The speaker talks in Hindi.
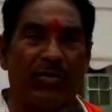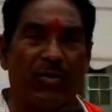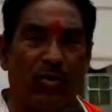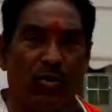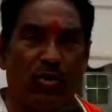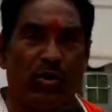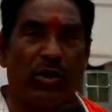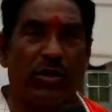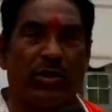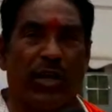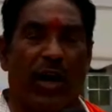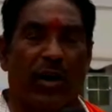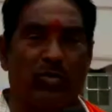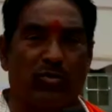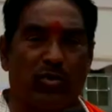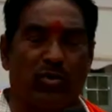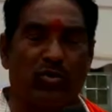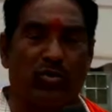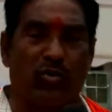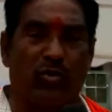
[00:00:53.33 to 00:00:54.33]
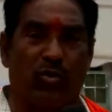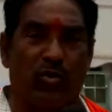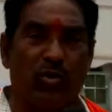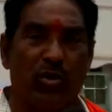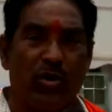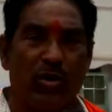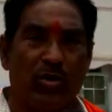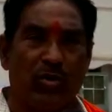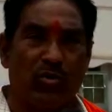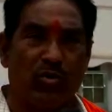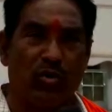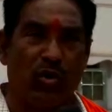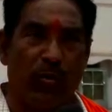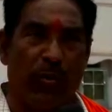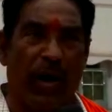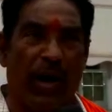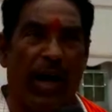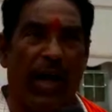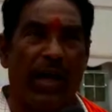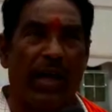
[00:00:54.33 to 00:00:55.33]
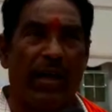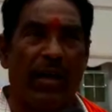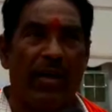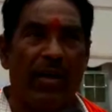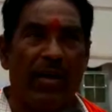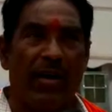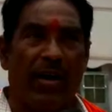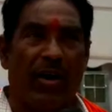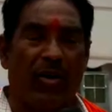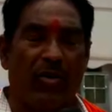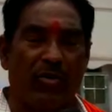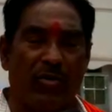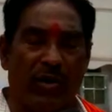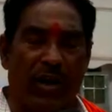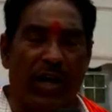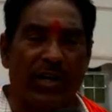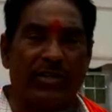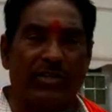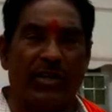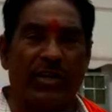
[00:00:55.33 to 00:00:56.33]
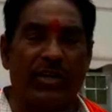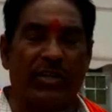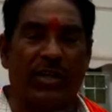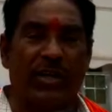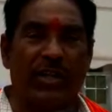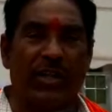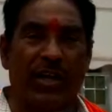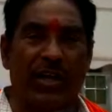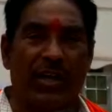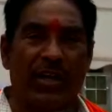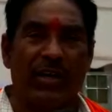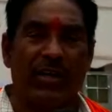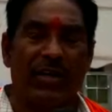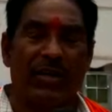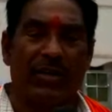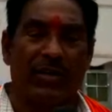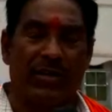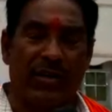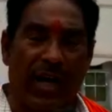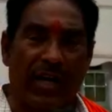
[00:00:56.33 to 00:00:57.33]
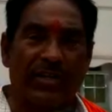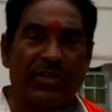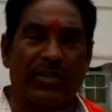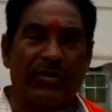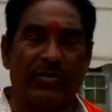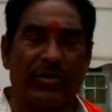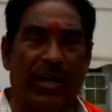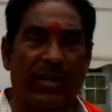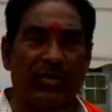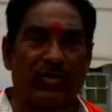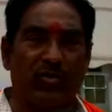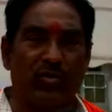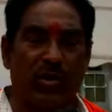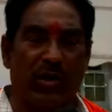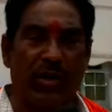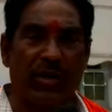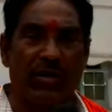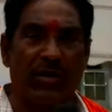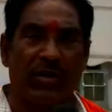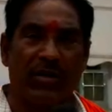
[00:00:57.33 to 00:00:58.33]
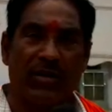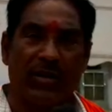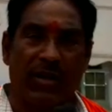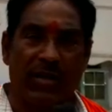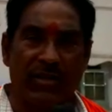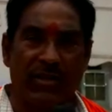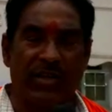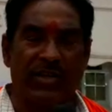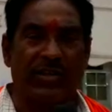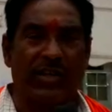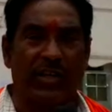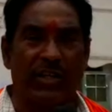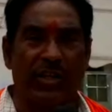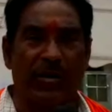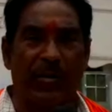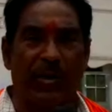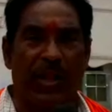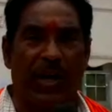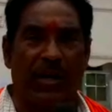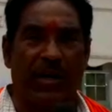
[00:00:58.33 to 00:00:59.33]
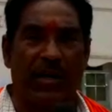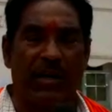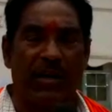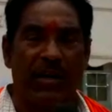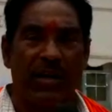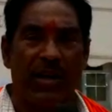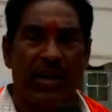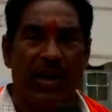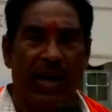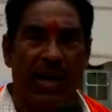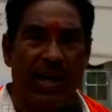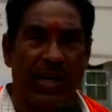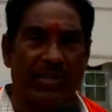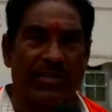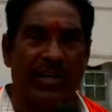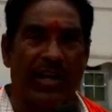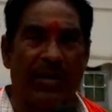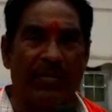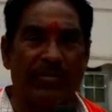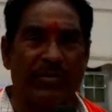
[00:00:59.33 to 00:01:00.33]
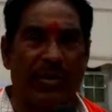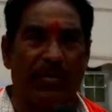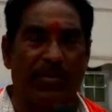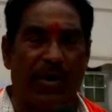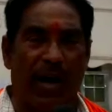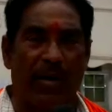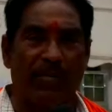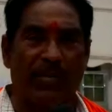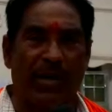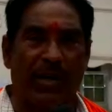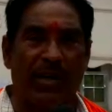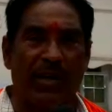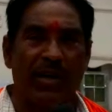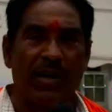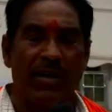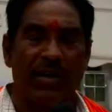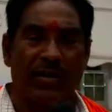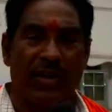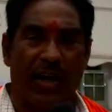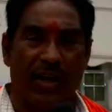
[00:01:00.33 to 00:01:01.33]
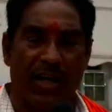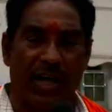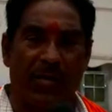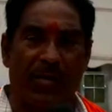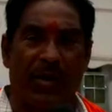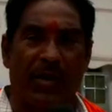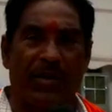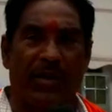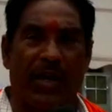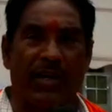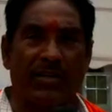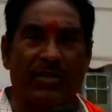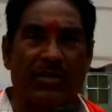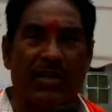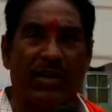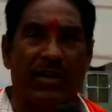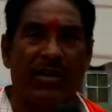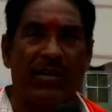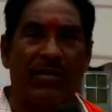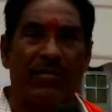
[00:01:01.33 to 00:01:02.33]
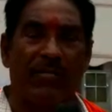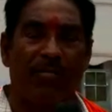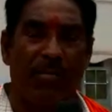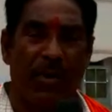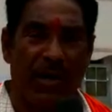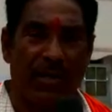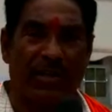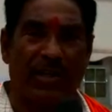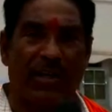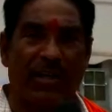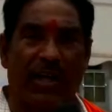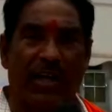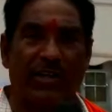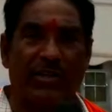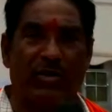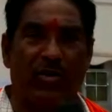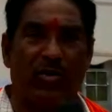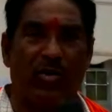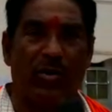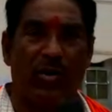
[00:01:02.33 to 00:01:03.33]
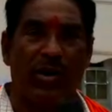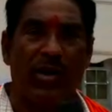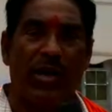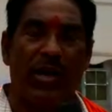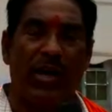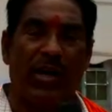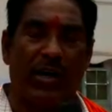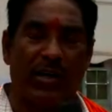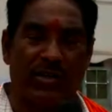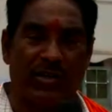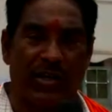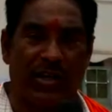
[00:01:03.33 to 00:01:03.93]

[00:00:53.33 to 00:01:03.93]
विरोधी ताकतों को दूर भगाए और राष्ट्र हित के लिए राष्ट्र साथ जुड़कर कंधे से कंधे मिलाकर ऐसे हम सब काम करें ताकि हमारा राष्ट्र बेहतर राष्ट्र हो एक